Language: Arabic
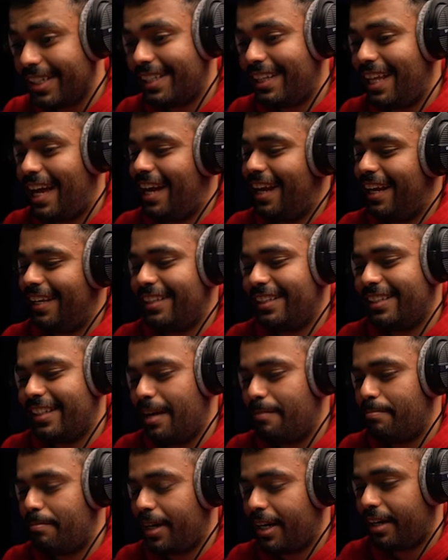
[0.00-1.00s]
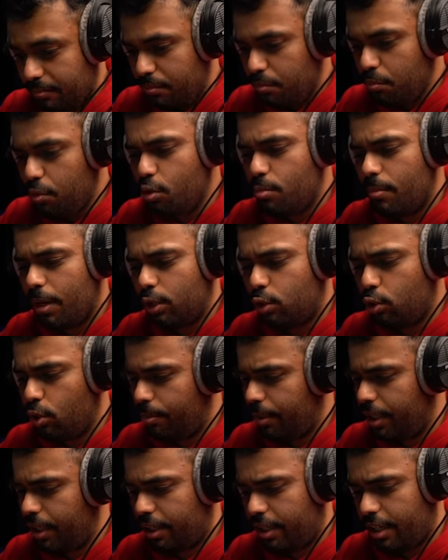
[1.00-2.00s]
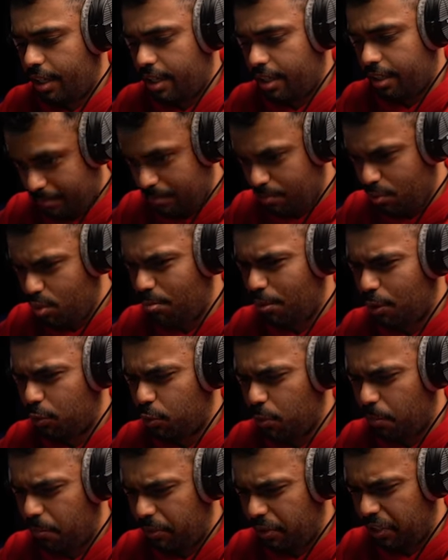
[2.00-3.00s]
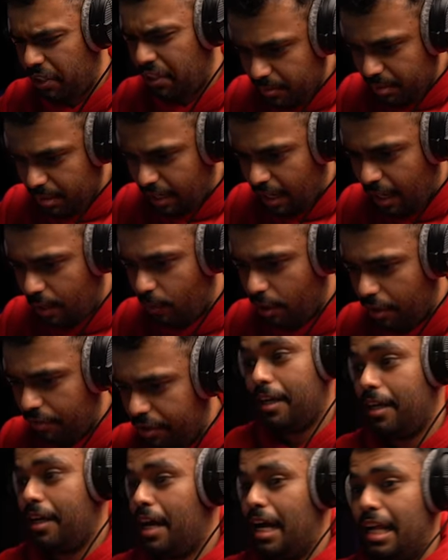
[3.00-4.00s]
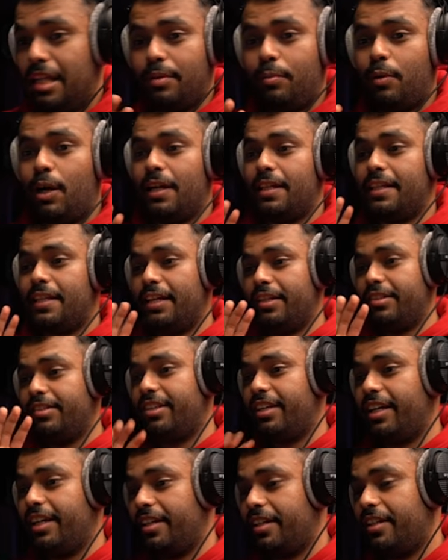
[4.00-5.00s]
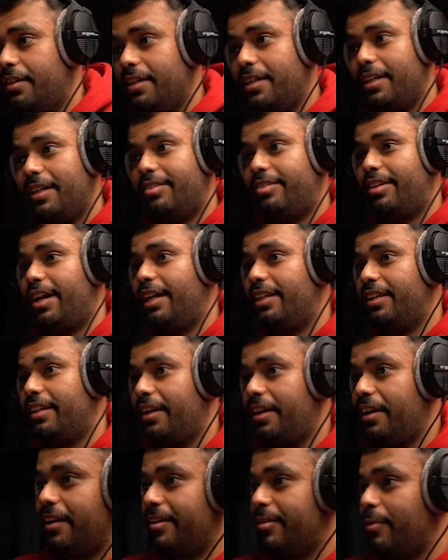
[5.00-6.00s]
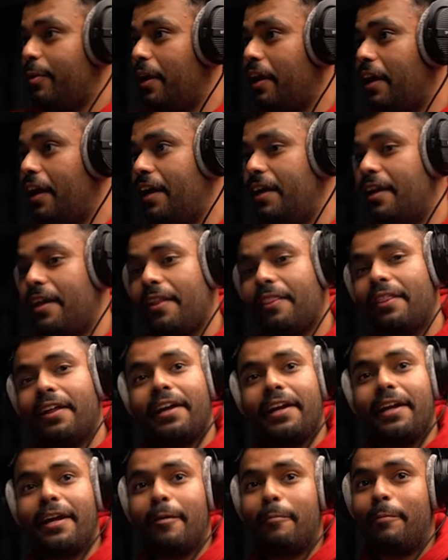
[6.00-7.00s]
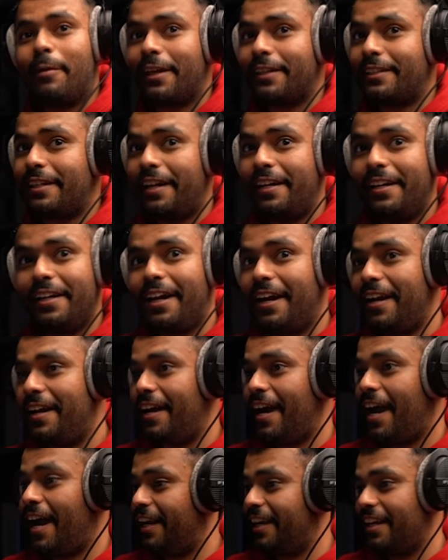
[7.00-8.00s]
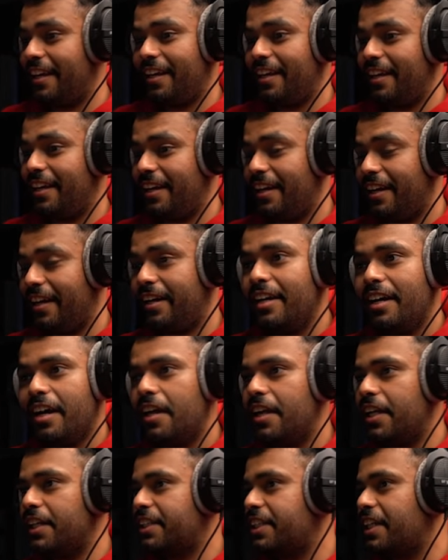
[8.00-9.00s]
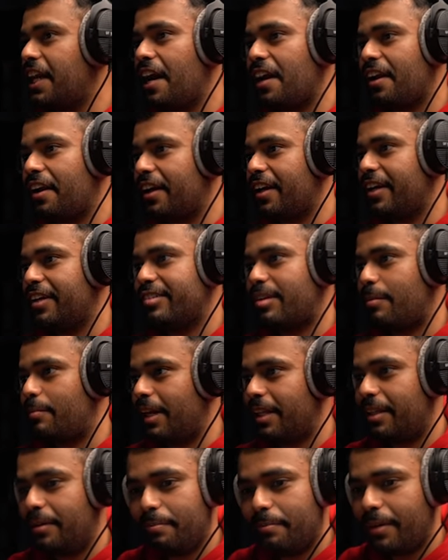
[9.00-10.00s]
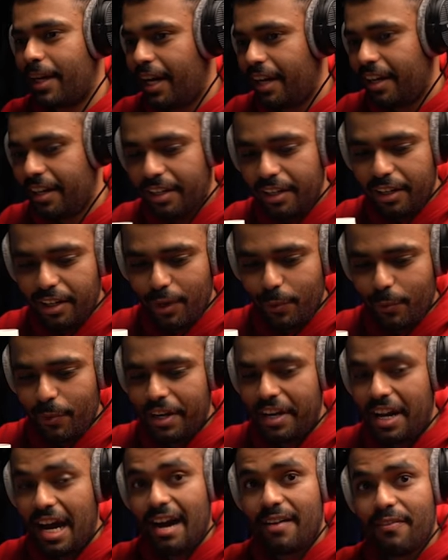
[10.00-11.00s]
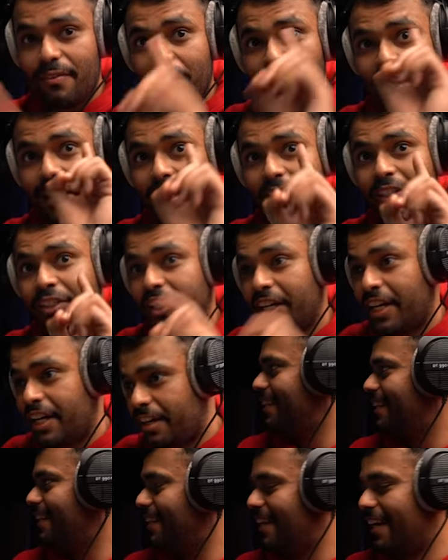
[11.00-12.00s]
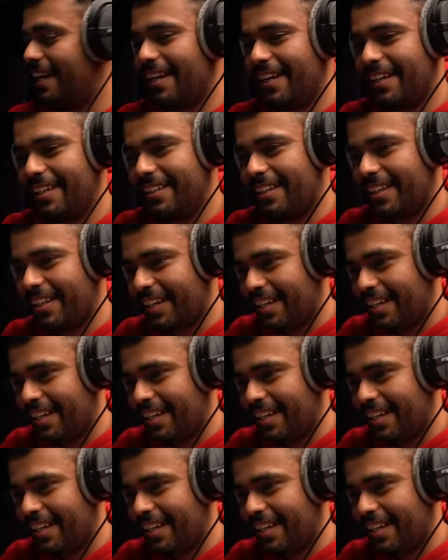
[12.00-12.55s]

لا لا تتامر مو مكتوب لك يا اخي مو مكتوب لك عوافي هذه محادثه لزقها لك يا ساتر والله النظريه البريطانيه انها حقيقيه الاشياء الرخيصه ما تنباع لو انها افضل الاشياء يلا ننتظر